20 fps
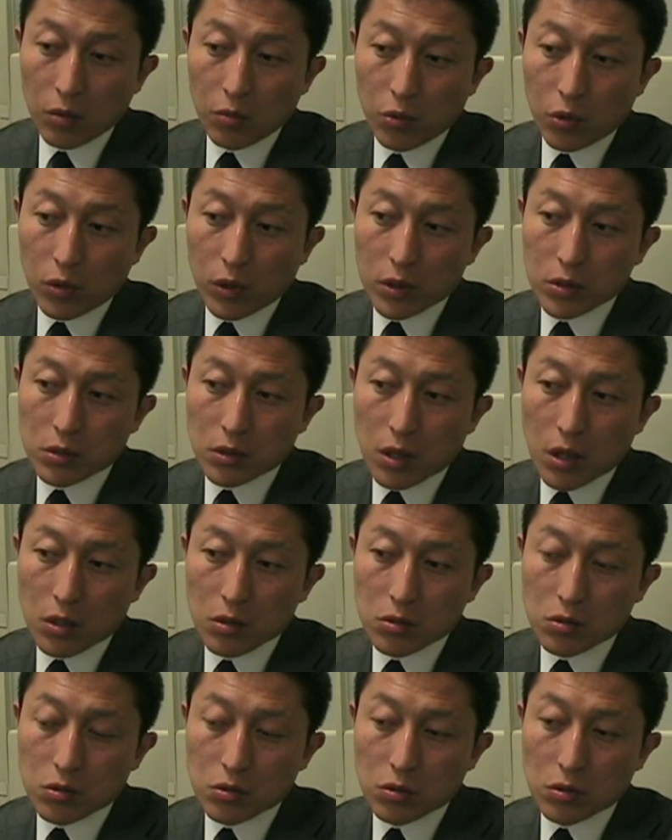僕はです
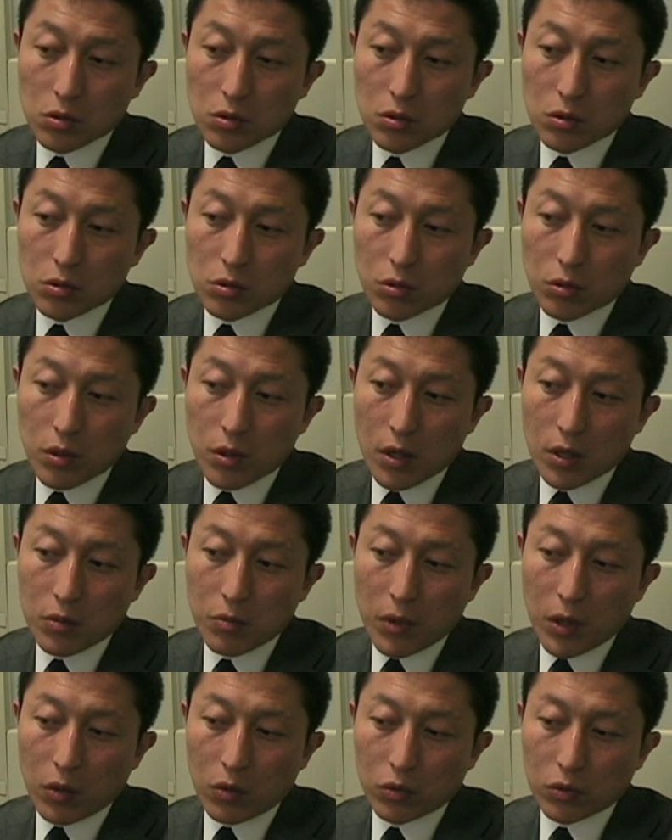ねそれは
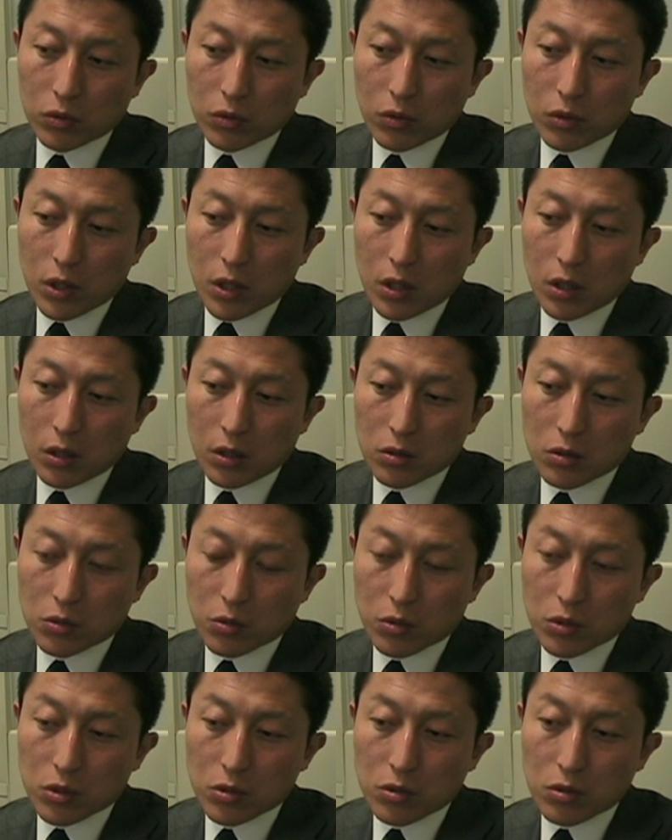今本当に
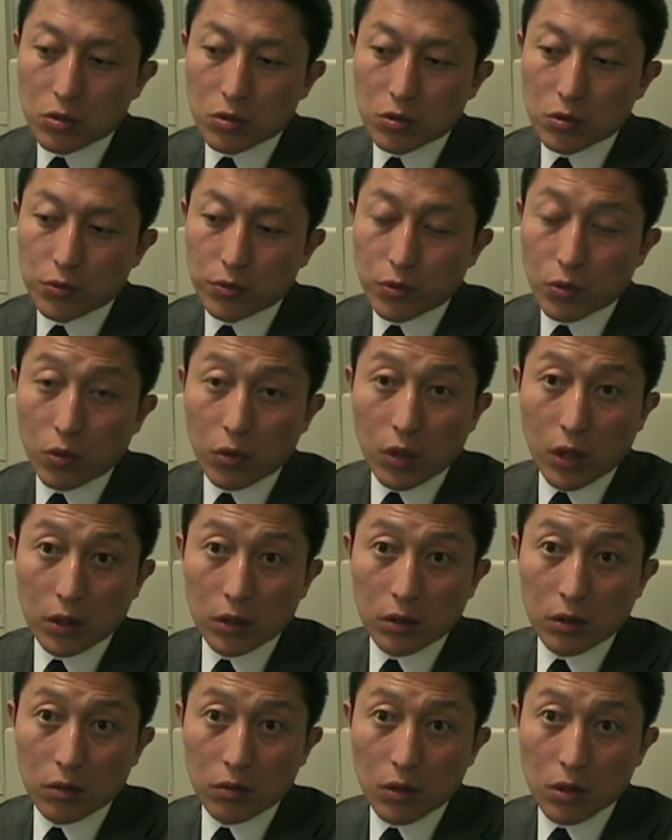少しずつ福
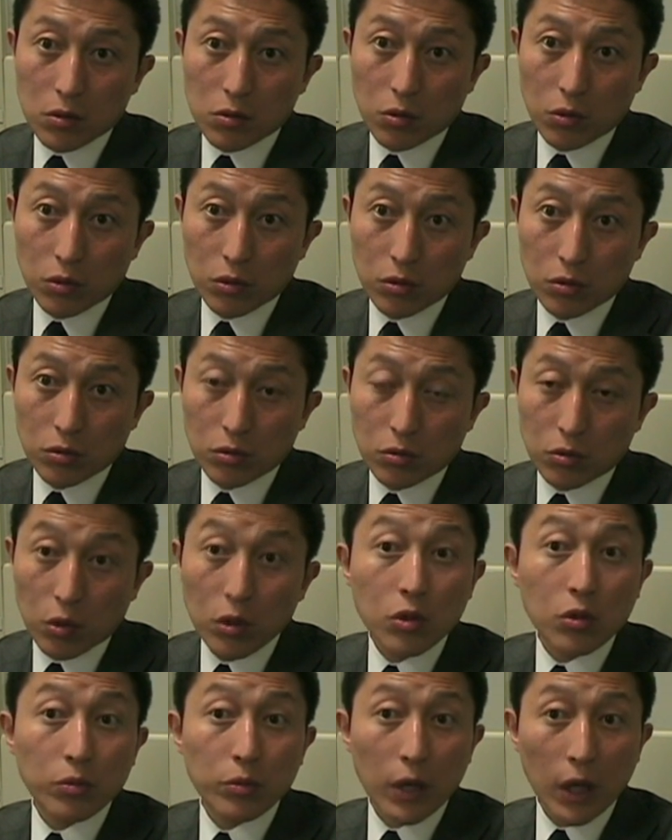岡っていうのはそういう
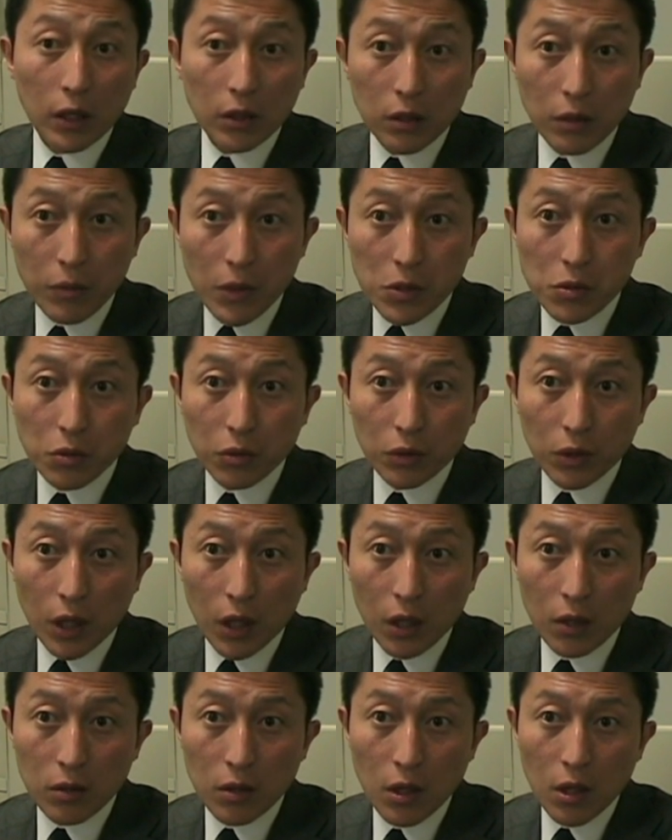取り組みやってますよ
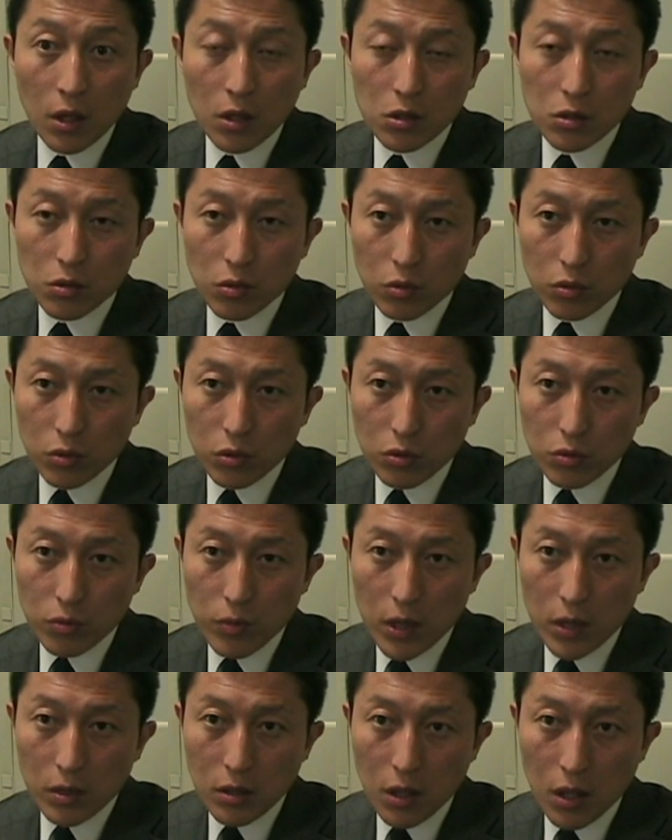ねそういう
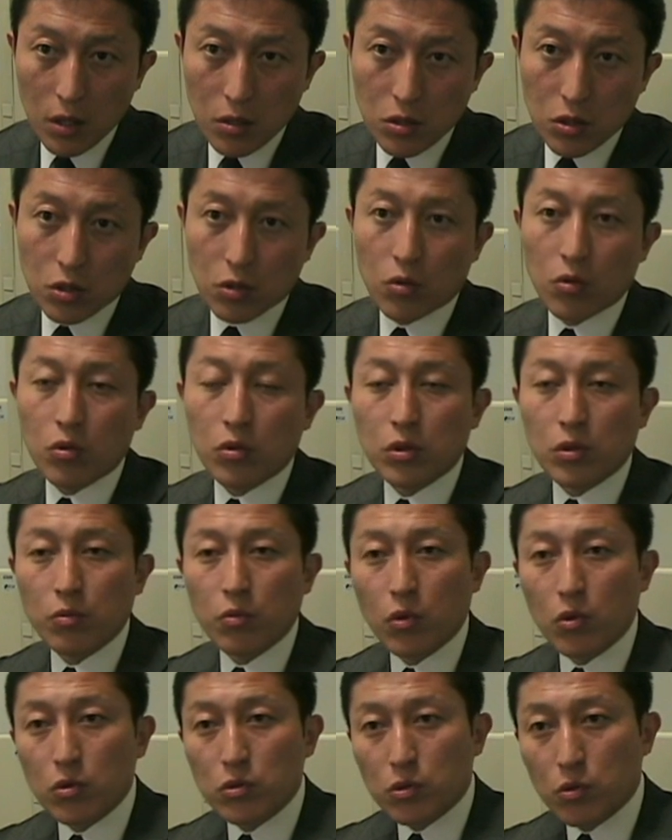面で地方に
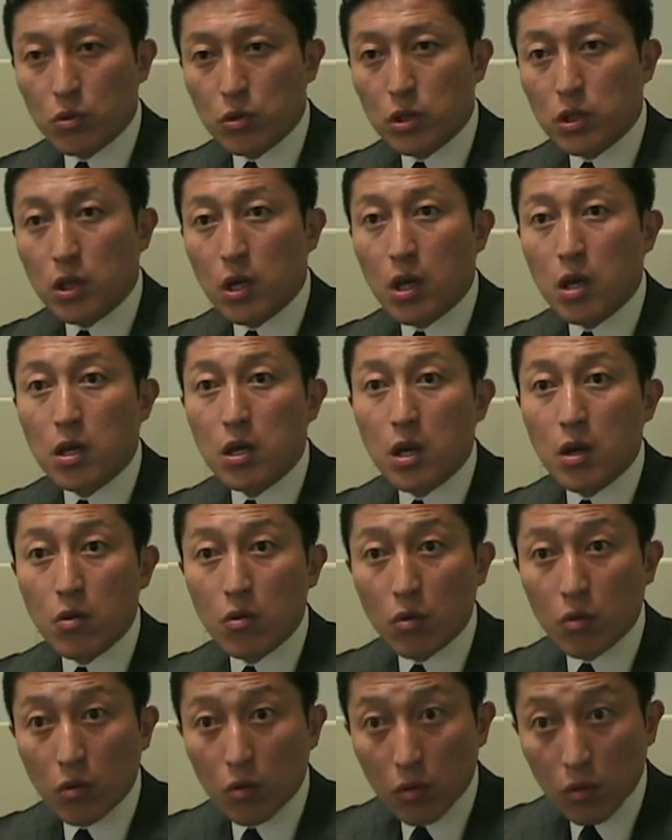もう少し権限
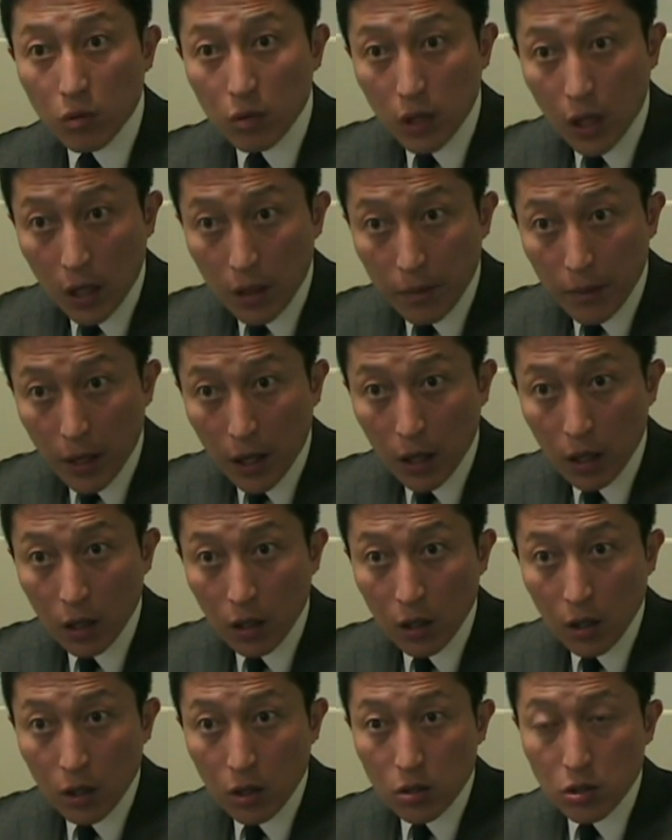をやれば
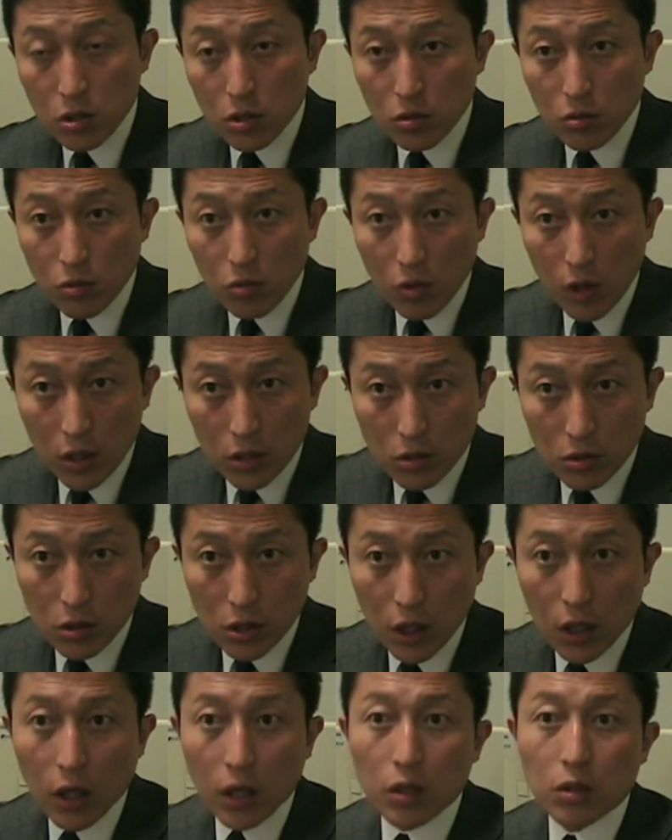中央発
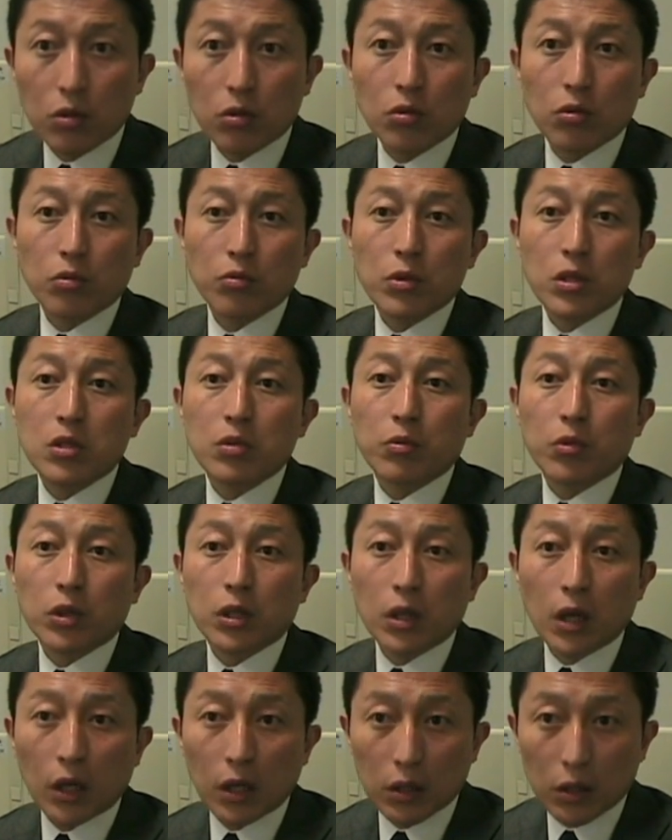世界っていう道も開
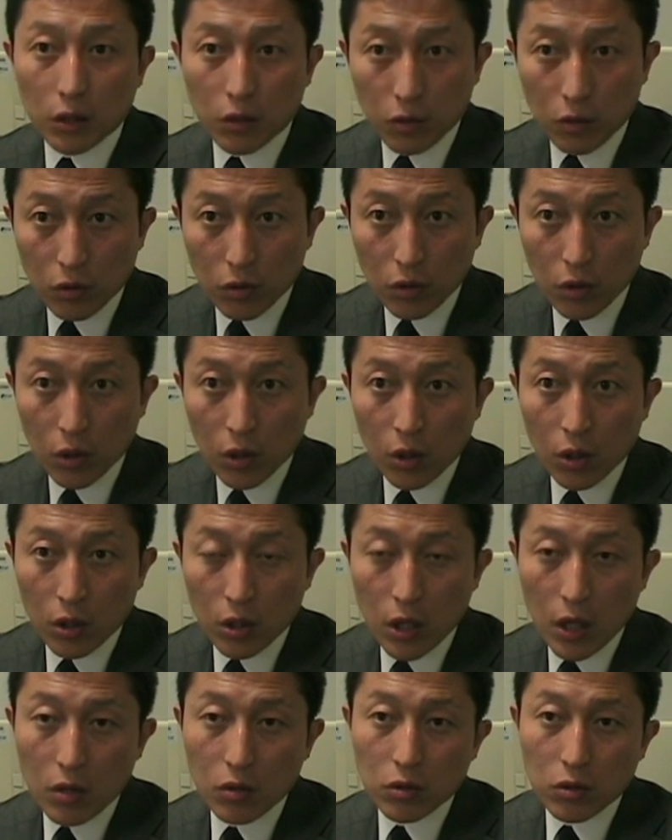けてくる
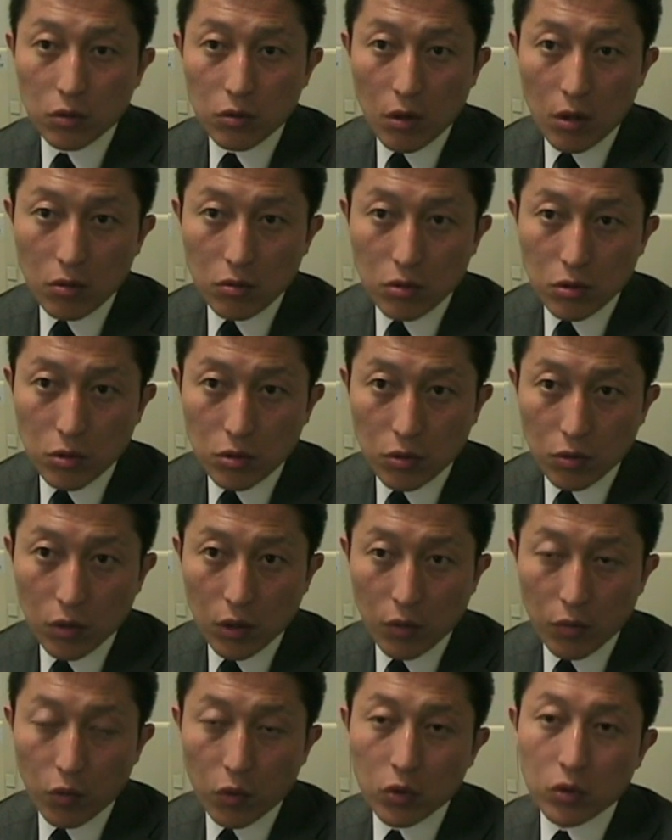やる気のある地方
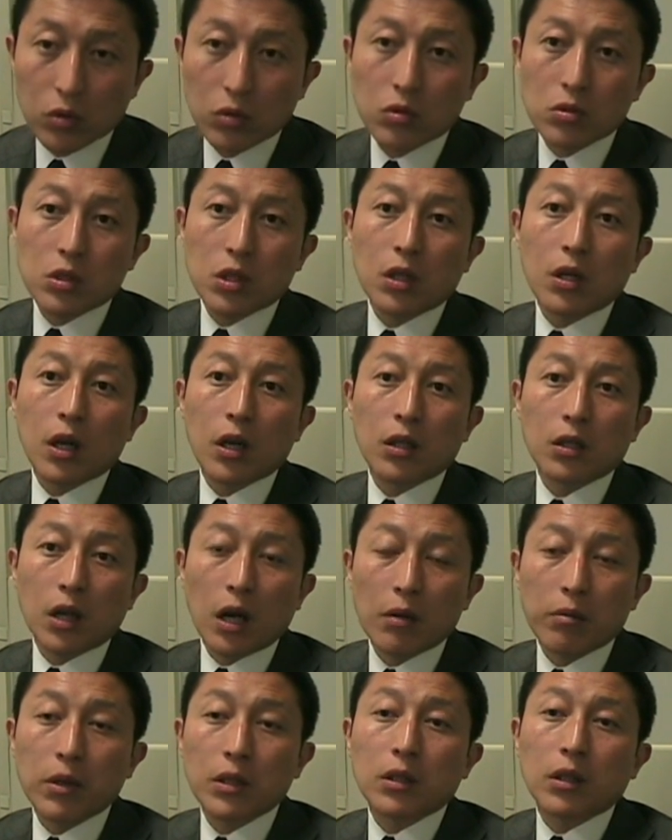がもっと世界に
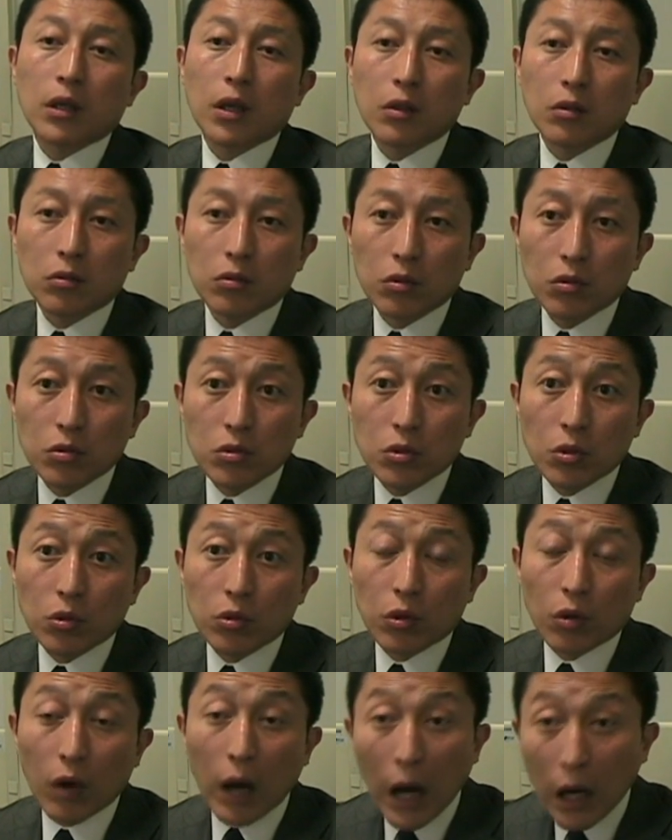羽ばたけるという状
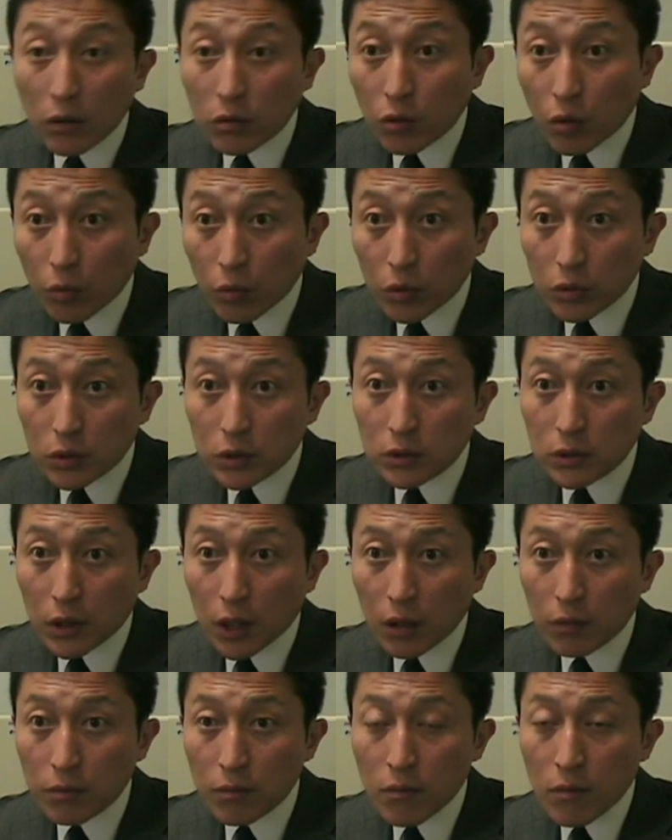況があると思うんですね、